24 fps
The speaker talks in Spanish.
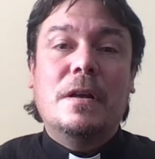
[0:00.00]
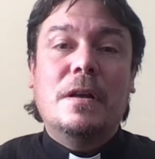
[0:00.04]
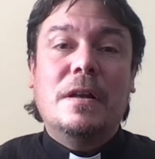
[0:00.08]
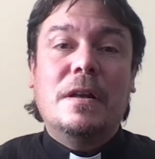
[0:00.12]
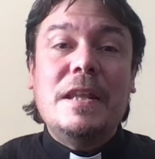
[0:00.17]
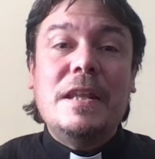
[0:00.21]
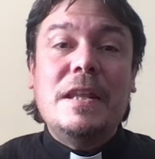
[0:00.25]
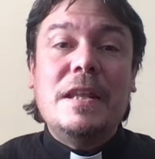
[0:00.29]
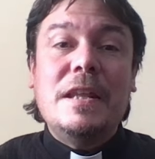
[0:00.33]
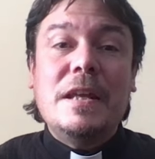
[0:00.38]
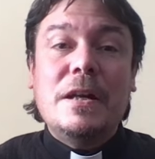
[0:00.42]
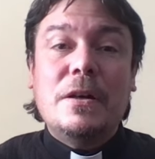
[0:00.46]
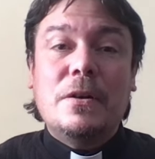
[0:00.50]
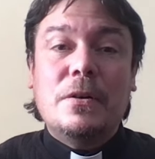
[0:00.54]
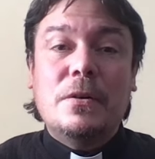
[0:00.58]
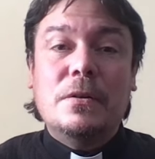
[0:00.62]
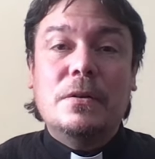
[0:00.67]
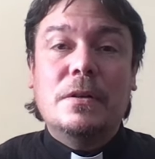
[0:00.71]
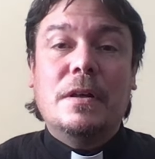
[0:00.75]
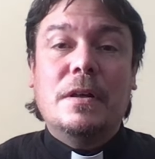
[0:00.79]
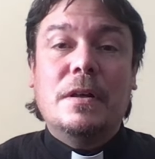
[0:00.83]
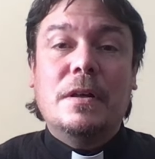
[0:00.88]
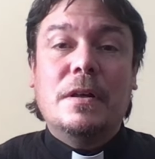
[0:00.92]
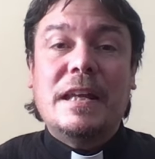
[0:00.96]
Les
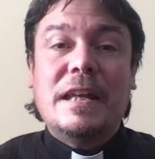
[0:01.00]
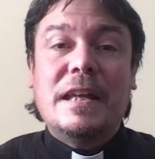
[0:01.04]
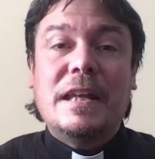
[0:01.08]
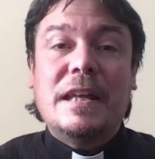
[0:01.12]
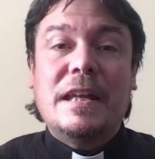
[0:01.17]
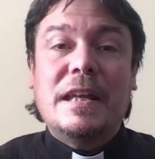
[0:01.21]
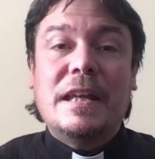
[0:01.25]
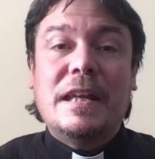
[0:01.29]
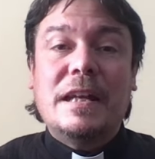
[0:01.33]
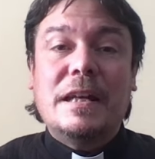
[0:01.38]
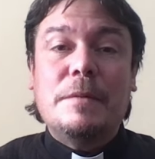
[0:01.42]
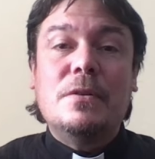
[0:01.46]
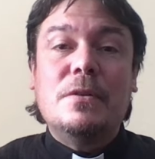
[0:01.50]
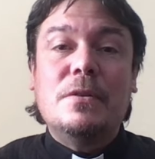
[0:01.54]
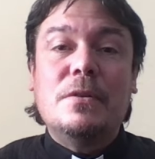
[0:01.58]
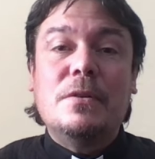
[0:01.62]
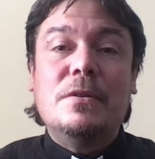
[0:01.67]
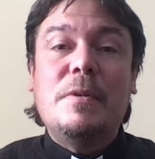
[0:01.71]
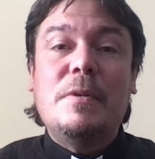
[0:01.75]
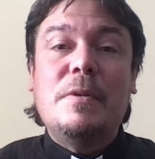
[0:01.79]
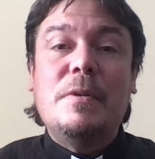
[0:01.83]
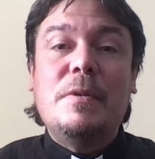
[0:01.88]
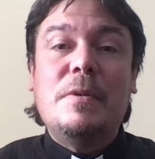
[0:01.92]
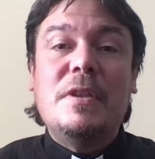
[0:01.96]
dejo en la
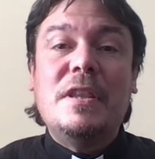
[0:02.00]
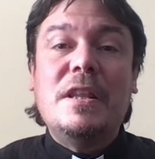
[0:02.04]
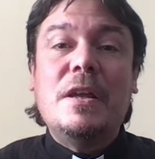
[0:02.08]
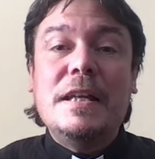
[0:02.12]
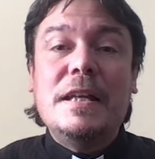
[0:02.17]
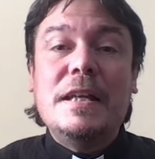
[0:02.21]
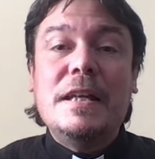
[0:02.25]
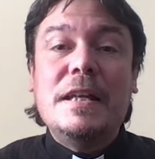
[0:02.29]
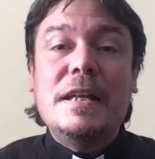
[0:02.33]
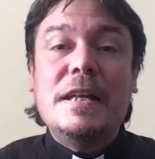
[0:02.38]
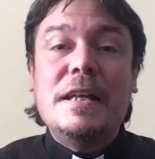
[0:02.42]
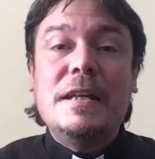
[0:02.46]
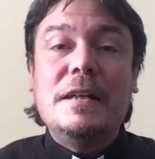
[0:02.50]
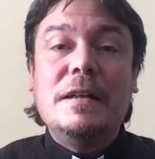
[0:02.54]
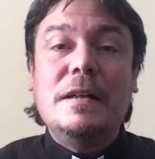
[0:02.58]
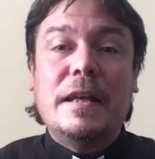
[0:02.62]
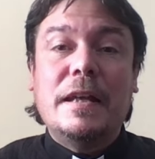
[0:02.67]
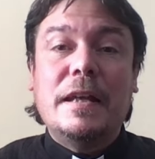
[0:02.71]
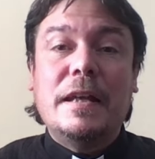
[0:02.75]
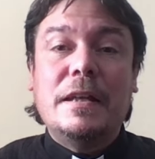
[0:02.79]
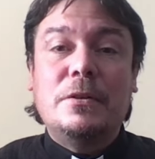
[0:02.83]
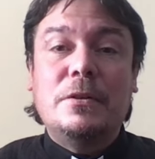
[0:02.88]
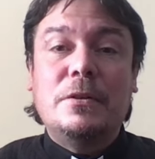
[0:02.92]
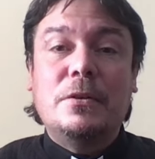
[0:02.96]
descripción del video un link
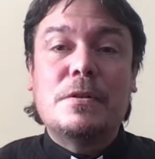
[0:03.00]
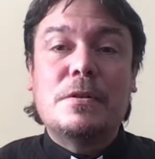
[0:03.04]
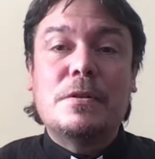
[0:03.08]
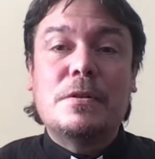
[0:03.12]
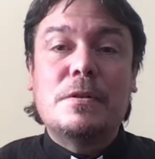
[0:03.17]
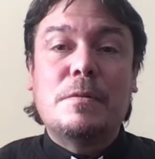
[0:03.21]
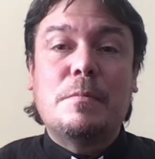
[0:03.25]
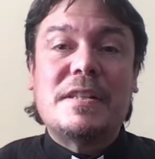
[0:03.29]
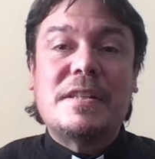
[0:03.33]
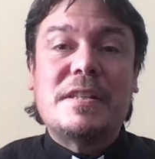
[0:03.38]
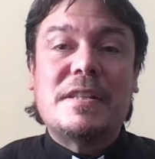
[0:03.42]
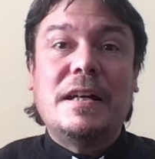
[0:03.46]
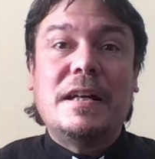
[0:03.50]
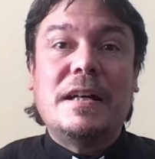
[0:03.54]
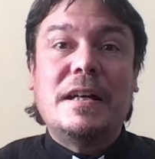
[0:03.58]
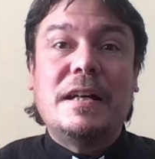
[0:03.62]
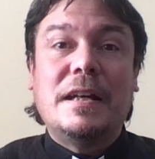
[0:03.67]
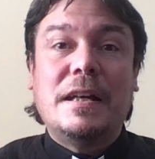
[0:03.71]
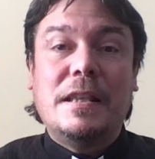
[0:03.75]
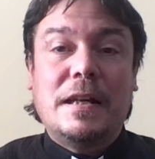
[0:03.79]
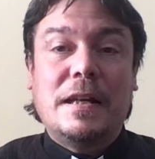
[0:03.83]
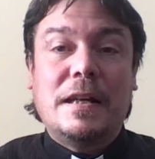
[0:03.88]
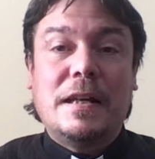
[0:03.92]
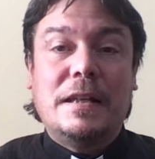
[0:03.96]
a estos
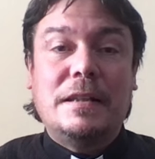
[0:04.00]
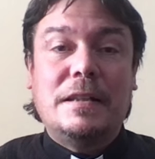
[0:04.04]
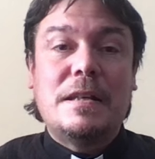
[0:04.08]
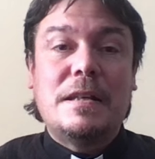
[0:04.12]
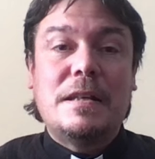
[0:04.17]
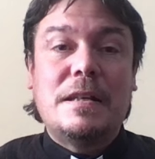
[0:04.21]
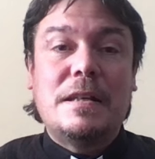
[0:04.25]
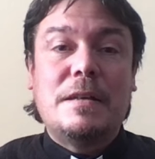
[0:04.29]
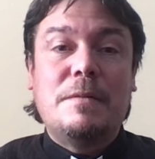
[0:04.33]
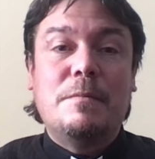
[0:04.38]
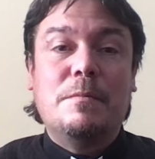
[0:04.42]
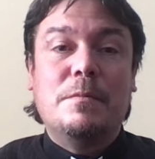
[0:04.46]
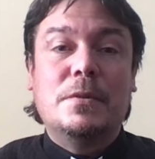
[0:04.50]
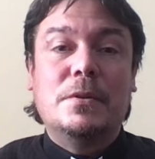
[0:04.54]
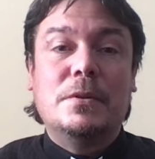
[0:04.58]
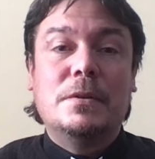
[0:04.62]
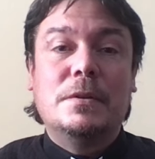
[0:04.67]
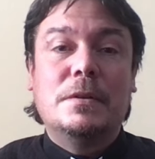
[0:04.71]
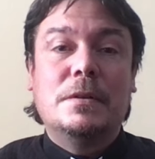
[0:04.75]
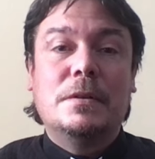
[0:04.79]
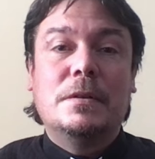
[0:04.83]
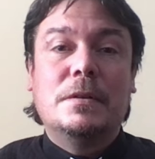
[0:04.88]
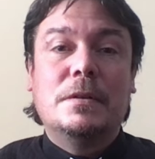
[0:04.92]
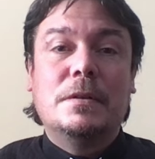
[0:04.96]
pasajes del catecismo
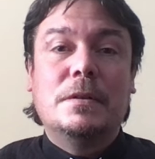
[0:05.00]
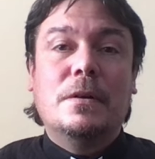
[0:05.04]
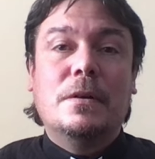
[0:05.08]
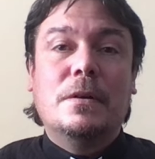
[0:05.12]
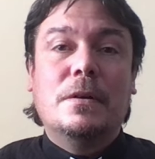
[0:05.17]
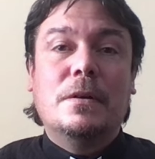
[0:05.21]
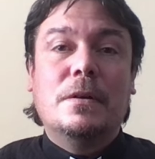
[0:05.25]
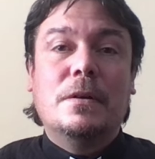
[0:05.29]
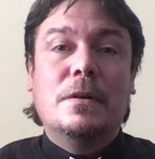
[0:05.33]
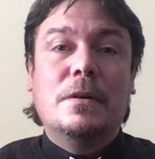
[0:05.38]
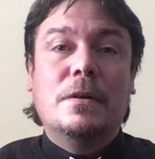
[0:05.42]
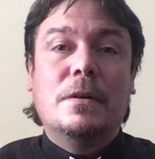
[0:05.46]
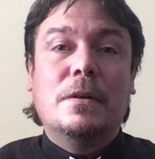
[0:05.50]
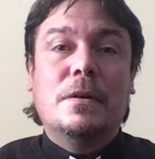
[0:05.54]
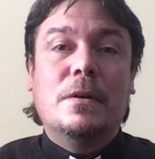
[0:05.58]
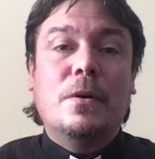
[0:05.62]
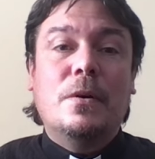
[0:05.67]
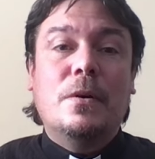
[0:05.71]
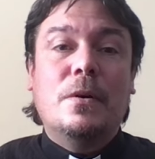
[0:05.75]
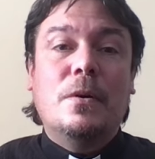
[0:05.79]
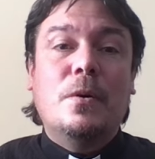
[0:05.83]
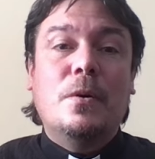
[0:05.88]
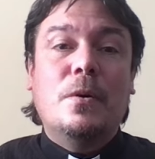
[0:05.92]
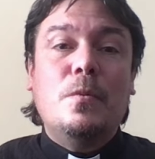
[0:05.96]

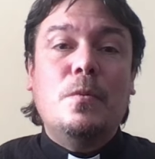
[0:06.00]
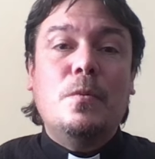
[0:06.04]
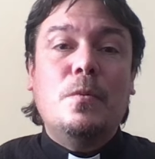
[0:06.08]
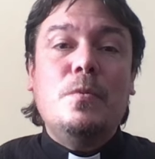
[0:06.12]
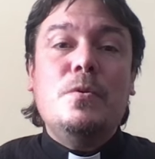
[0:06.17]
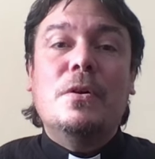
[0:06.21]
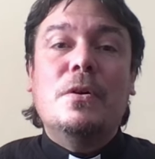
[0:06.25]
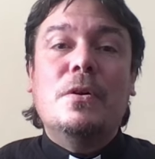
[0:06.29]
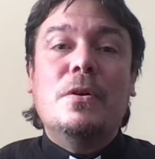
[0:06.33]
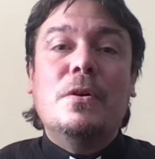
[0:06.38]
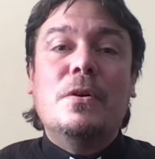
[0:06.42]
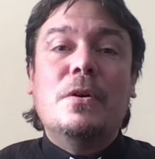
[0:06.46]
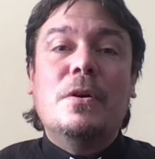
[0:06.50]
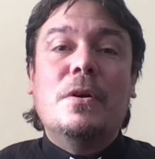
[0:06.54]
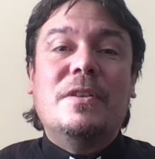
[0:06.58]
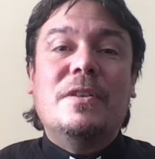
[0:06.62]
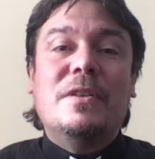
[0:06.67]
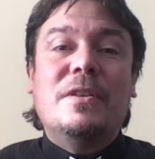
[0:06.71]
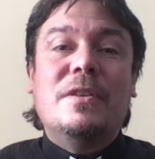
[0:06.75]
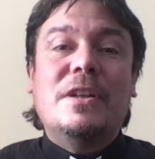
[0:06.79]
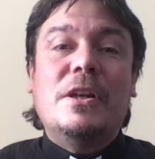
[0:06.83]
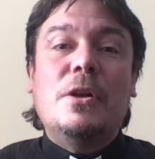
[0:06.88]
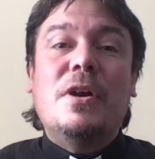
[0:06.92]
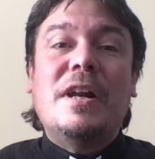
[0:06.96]
uno
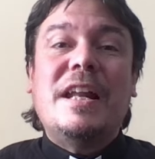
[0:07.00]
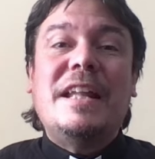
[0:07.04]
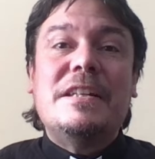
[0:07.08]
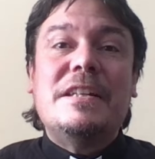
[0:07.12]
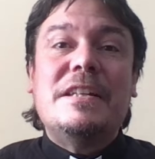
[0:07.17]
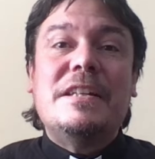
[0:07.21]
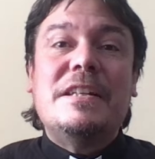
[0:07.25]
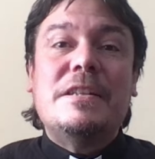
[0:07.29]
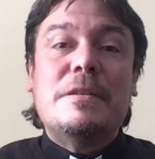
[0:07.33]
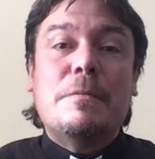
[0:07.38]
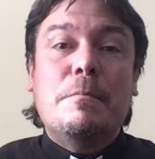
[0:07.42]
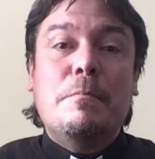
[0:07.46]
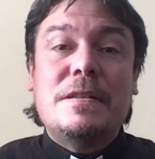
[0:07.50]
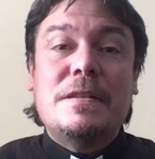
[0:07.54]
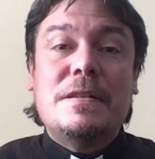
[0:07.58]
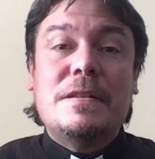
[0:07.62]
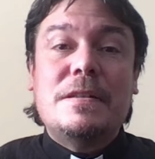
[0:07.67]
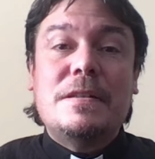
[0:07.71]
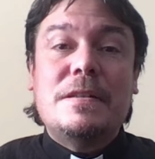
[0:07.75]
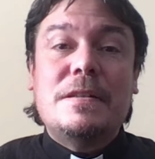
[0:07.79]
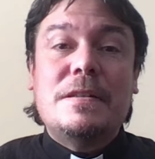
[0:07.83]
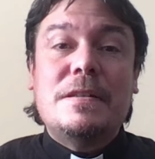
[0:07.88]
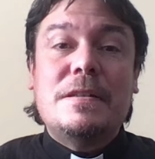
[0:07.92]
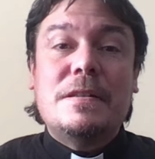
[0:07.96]
de los grandes
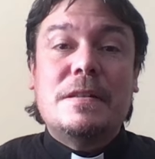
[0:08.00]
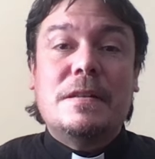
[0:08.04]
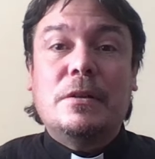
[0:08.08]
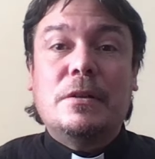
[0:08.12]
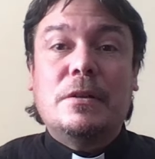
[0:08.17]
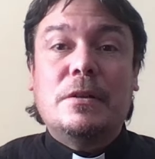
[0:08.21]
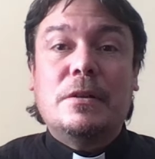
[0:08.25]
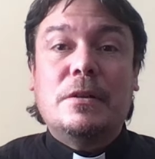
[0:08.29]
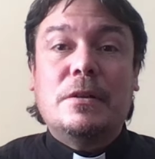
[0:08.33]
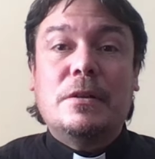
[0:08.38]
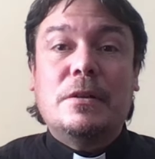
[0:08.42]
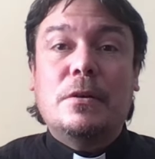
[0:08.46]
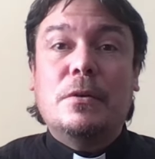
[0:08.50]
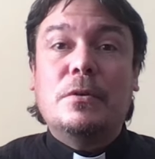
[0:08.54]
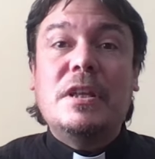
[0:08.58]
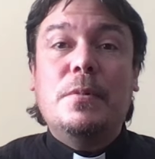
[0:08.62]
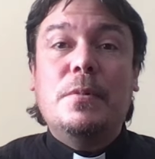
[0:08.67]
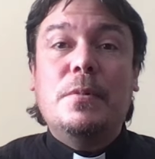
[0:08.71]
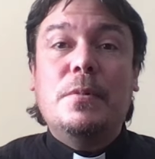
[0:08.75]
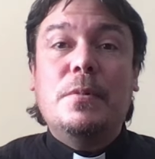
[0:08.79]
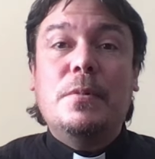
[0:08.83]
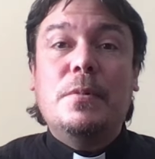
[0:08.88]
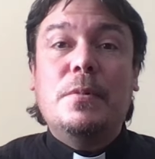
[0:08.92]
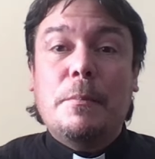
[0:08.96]
males de nuestro
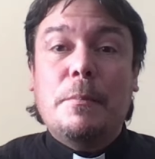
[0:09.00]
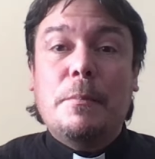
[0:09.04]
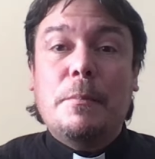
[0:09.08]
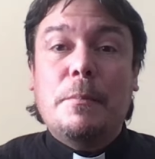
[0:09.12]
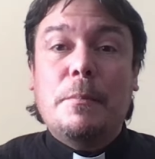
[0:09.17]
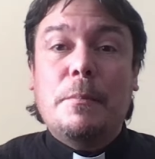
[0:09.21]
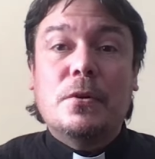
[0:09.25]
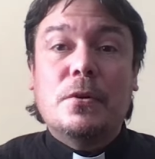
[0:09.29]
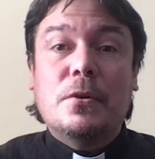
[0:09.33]
tiempo, la